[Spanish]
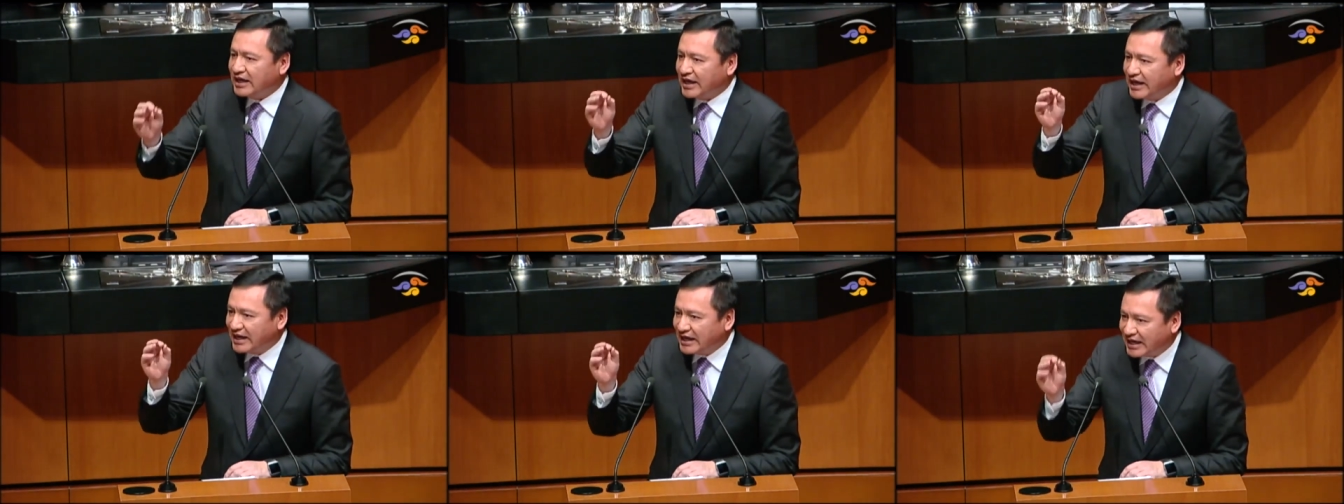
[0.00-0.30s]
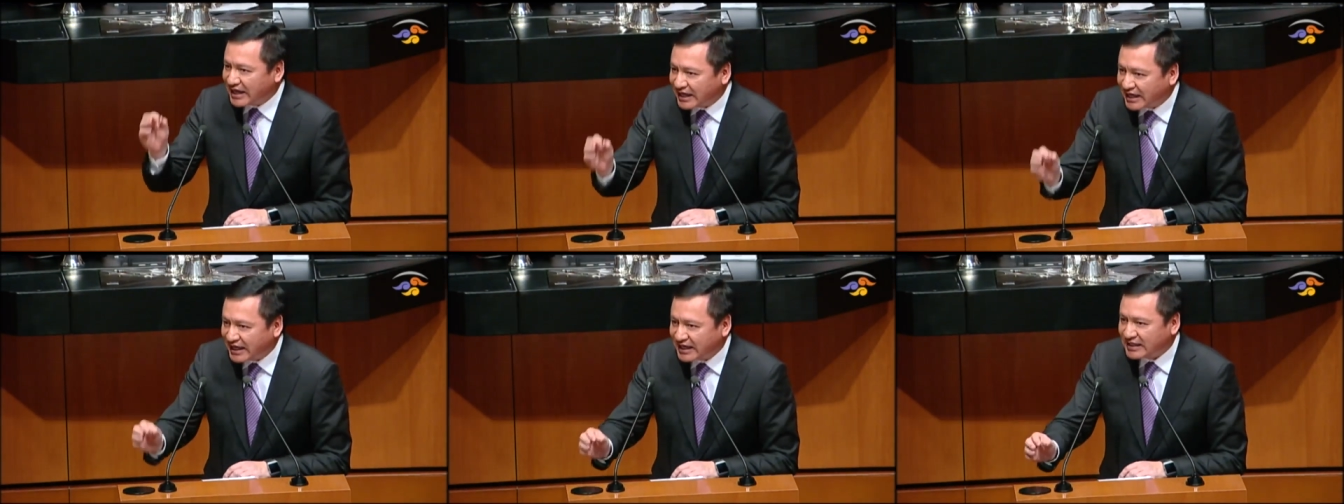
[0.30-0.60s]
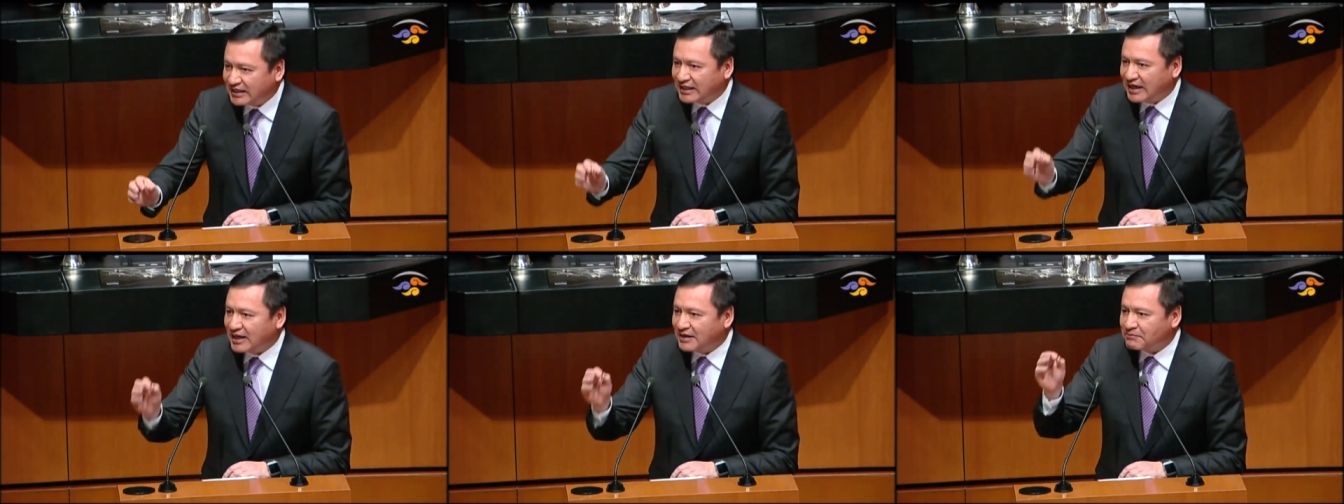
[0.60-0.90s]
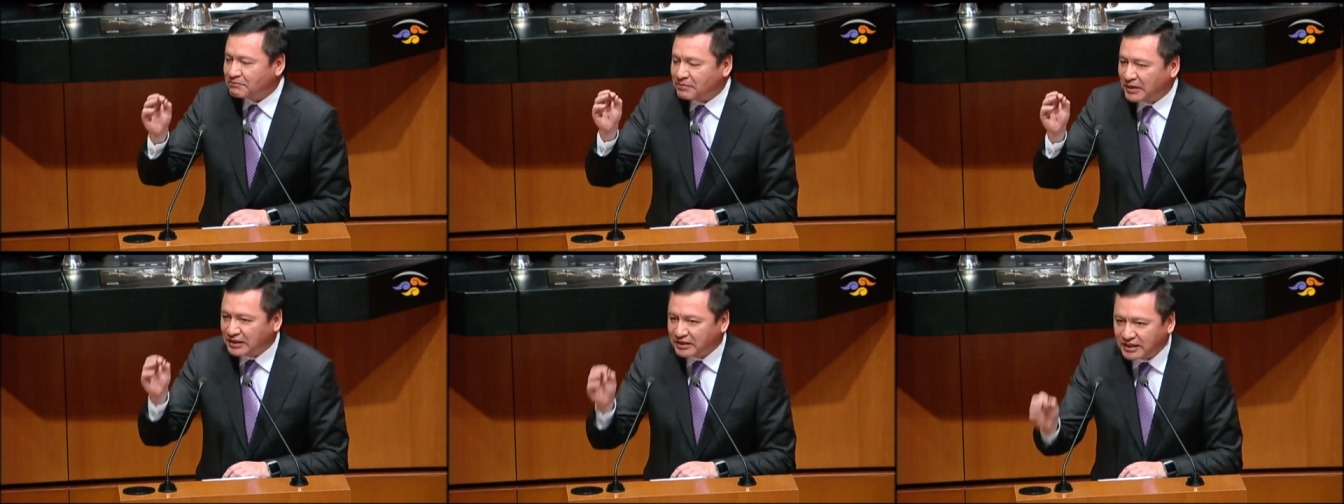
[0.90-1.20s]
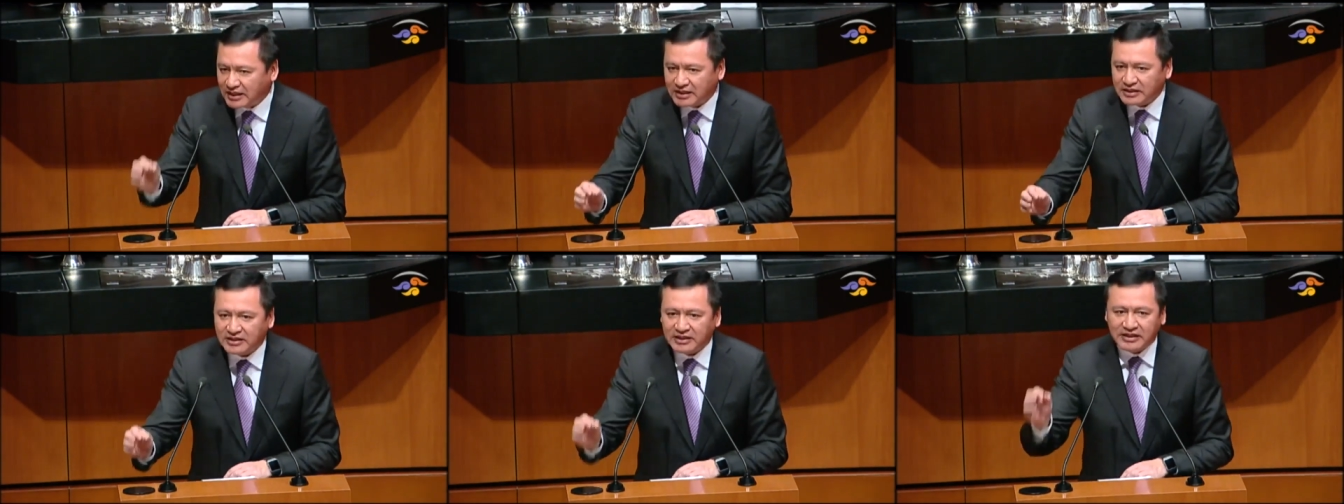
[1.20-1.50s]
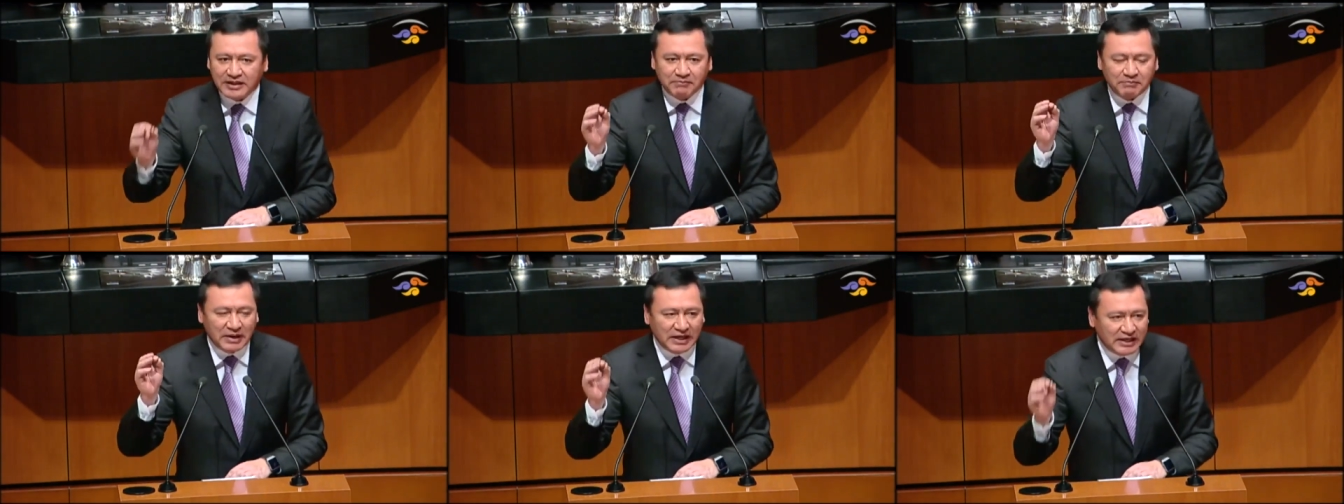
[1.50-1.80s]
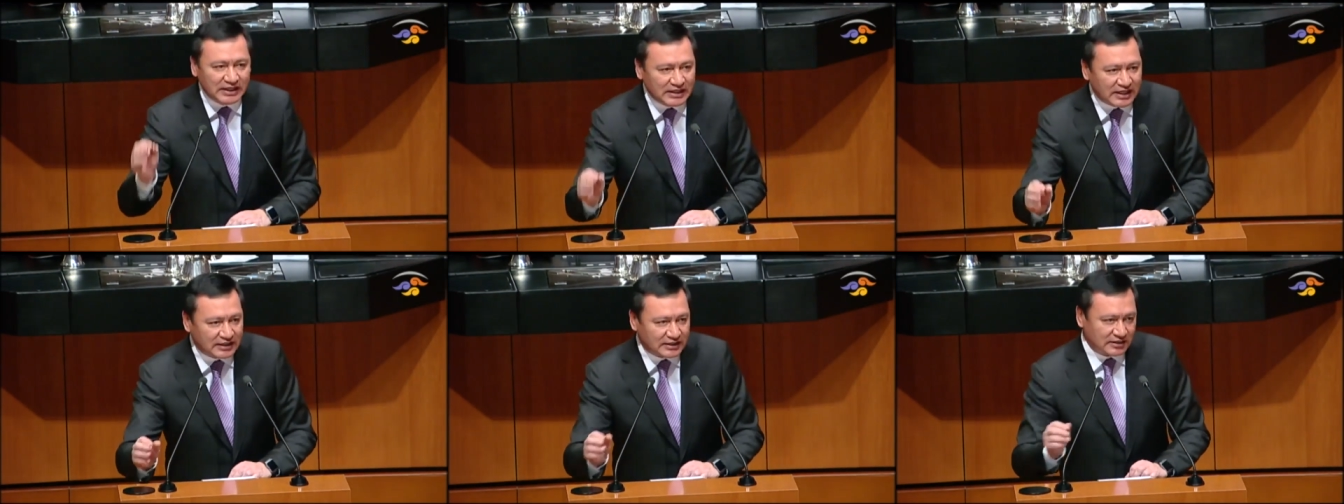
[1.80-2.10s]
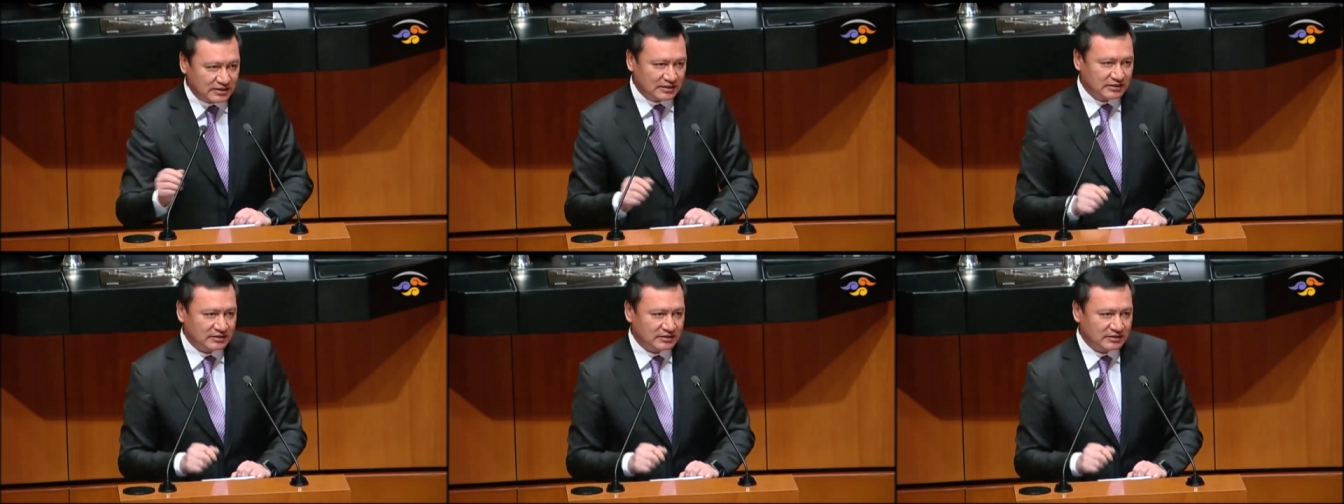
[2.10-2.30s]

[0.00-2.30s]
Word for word: en la agenda pendiente de paridad.